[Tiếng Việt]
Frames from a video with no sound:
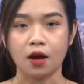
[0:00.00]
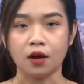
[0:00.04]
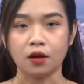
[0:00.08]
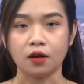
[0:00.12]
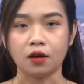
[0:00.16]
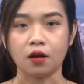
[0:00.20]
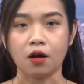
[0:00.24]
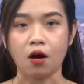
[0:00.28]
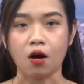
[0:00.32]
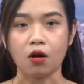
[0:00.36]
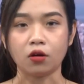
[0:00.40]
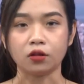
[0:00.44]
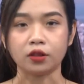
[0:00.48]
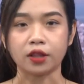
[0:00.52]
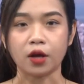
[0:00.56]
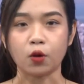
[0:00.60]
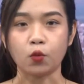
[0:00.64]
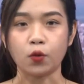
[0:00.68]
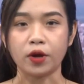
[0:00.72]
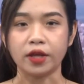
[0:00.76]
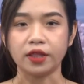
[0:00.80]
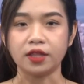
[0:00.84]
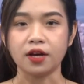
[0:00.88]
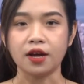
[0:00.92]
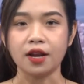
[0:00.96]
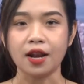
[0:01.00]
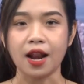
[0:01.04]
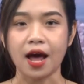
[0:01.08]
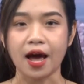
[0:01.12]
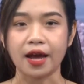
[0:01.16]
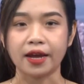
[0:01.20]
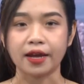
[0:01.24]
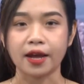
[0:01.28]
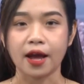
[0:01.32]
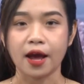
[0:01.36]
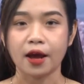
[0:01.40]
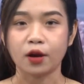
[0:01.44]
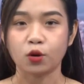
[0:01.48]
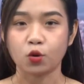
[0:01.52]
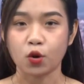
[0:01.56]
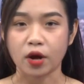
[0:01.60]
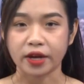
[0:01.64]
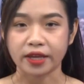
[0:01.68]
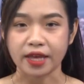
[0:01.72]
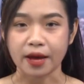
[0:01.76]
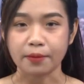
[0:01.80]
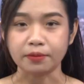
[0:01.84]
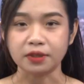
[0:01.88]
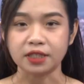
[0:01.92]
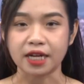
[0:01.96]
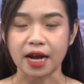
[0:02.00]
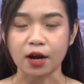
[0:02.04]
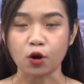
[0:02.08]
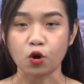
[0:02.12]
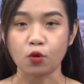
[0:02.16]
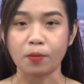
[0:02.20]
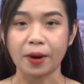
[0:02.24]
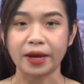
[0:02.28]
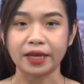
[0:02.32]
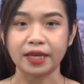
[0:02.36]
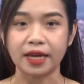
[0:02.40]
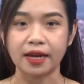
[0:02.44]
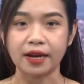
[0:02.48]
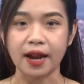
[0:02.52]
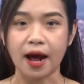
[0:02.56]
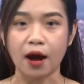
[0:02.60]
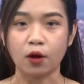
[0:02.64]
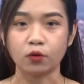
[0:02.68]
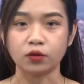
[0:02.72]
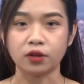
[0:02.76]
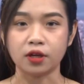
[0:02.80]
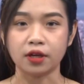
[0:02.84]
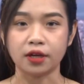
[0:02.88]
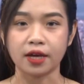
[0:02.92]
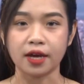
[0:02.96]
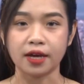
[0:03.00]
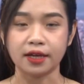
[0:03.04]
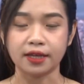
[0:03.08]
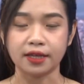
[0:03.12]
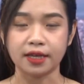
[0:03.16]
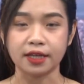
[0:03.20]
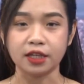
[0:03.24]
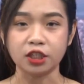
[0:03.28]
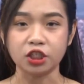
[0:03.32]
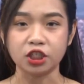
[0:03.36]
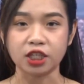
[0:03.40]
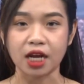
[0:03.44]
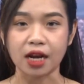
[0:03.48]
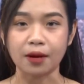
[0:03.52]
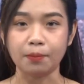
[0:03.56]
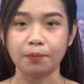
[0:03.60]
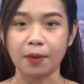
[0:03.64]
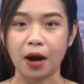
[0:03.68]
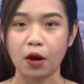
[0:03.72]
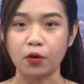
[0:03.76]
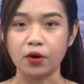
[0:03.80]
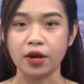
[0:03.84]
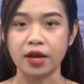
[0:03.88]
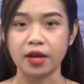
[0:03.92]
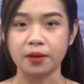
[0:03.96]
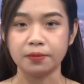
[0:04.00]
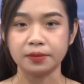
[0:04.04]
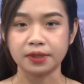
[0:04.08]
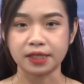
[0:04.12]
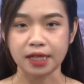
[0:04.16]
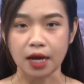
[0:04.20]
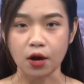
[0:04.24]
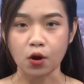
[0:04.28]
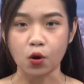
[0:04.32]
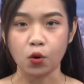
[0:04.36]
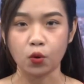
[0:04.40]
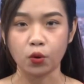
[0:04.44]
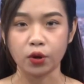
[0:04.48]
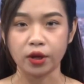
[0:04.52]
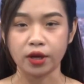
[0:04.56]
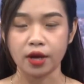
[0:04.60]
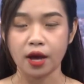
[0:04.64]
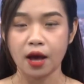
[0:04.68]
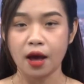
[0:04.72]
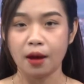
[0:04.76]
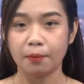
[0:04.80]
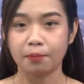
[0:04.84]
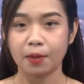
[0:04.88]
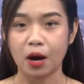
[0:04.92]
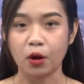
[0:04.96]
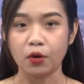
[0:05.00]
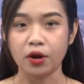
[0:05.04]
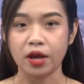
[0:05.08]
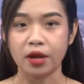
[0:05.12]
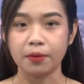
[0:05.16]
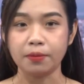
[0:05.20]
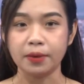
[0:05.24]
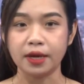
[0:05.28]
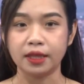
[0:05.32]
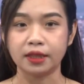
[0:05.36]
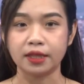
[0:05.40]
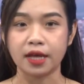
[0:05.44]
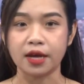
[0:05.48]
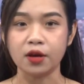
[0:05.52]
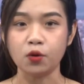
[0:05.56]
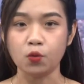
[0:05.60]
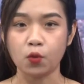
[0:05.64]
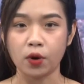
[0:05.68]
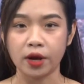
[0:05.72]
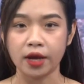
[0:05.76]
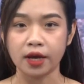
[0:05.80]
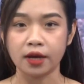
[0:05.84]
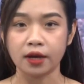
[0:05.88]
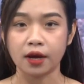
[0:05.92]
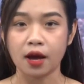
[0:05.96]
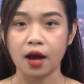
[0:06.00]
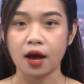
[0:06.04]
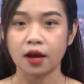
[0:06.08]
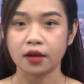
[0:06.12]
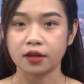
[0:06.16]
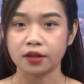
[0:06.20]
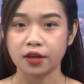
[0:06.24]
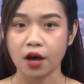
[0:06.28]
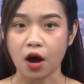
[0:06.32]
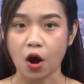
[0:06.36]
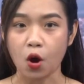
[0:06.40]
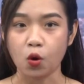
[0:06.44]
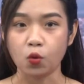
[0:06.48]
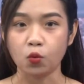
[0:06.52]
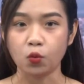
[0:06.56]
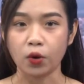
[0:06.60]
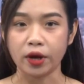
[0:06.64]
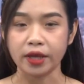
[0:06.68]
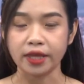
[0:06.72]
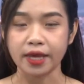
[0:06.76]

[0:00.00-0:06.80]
Còn tại huyện Thới Lai, đoàn giám sát của Ban chỉ đạo thực hiện chính sách bảo hiểm xã hội, bảo hiểm y tế huyện do ông Nguyễn